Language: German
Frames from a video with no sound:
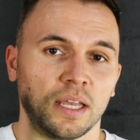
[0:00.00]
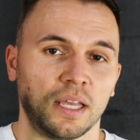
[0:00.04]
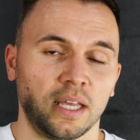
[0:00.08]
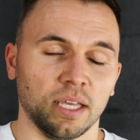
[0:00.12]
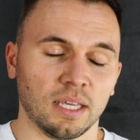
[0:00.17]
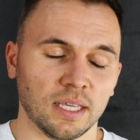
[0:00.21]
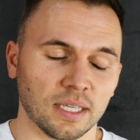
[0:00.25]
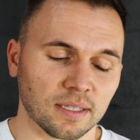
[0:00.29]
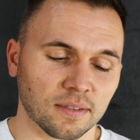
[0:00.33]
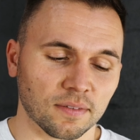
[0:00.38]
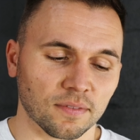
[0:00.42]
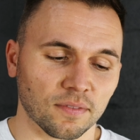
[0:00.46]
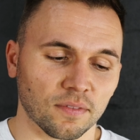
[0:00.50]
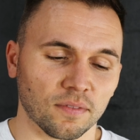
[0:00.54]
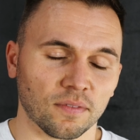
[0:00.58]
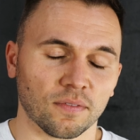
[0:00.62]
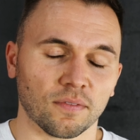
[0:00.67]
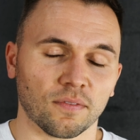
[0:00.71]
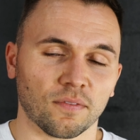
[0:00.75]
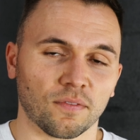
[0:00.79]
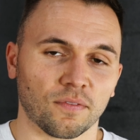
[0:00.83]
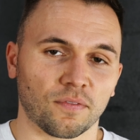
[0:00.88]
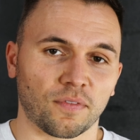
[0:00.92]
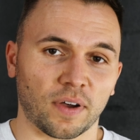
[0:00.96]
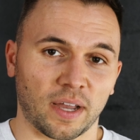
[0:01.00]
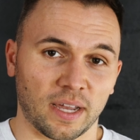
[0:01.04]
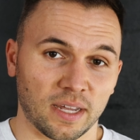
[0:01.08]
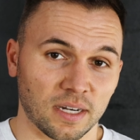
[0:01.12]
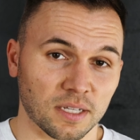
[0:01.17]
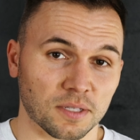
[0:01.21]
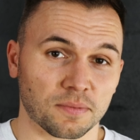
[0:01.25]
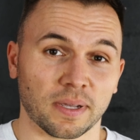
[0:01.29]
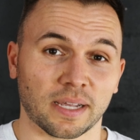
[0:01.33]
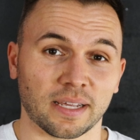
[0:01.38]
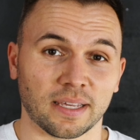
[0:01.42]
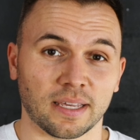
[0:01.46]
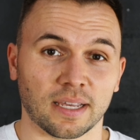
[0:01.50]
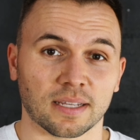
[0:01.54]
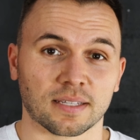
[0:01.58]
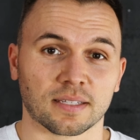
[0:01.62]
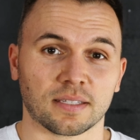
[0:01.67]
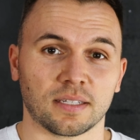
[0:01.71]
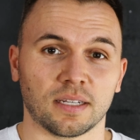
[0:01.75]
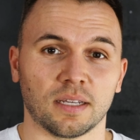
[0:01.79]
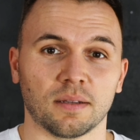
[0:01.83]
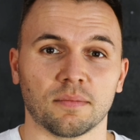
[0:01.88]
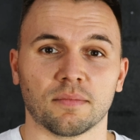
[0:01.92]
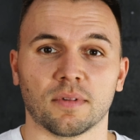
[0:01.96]
Ich feiere das wirklich
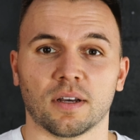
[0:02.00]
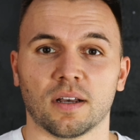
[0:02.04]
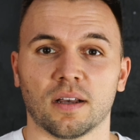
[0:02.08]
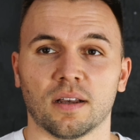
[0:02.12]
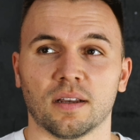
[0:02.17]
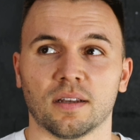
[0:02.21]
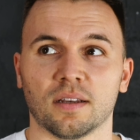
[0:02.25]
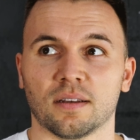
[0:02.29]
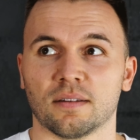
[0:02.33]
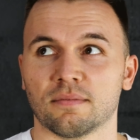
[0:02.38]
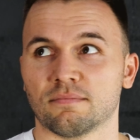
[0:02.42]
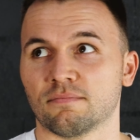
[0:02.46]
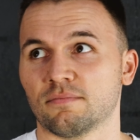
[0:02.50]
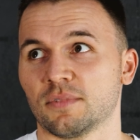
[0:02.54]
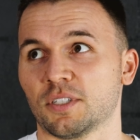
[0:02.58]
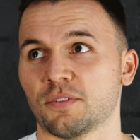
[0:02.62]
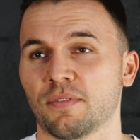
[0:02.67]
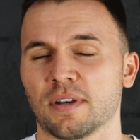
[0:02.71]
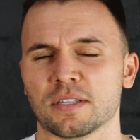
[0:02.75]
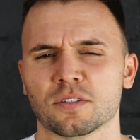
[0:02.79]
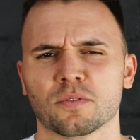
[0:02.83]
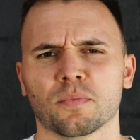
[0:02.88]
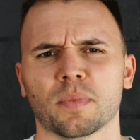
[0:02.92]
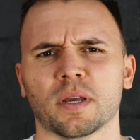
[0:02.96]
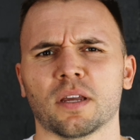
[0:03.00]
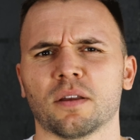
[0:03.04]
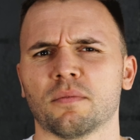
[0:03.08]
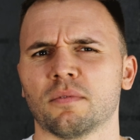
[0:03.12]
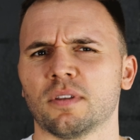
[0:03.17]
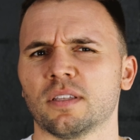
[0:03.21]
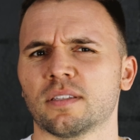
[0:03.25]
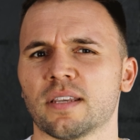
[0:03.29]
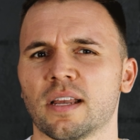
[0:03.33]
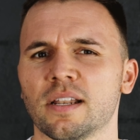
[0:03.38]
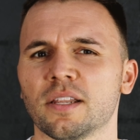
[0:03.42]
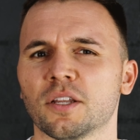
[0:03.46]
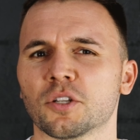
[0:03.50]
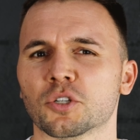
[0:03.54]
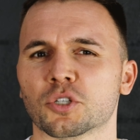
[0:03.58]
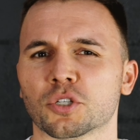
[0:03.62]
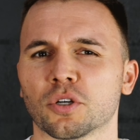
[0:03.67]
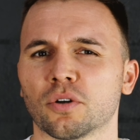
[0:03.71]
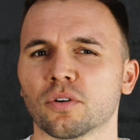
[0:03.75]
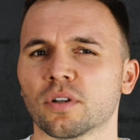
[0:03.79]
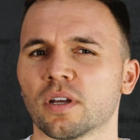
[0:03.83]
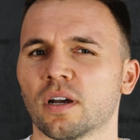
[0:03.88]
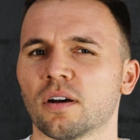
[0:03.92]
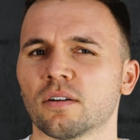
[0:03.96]
extrem. Äh, ich weiß noch, bei Italian
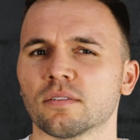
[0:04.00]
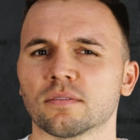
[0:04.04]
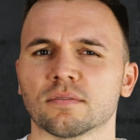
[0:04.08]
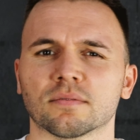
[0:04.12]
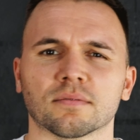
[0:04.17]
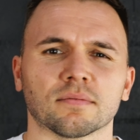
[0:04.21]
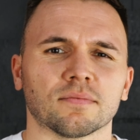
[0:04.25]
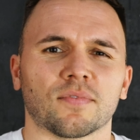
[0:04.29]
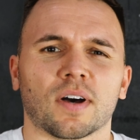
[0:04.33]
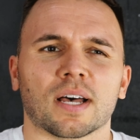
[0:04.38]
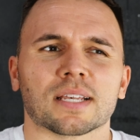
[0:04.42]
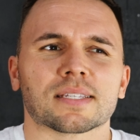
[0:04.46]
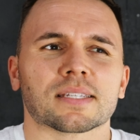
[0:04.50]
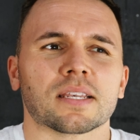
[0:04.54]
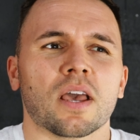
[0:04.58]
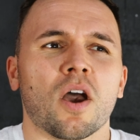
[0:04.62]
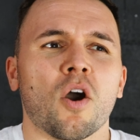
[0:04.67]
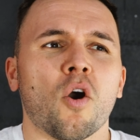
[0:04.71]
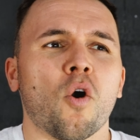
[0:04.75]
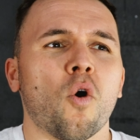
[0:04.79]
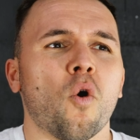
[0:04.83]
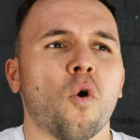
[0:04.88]
Showdown war es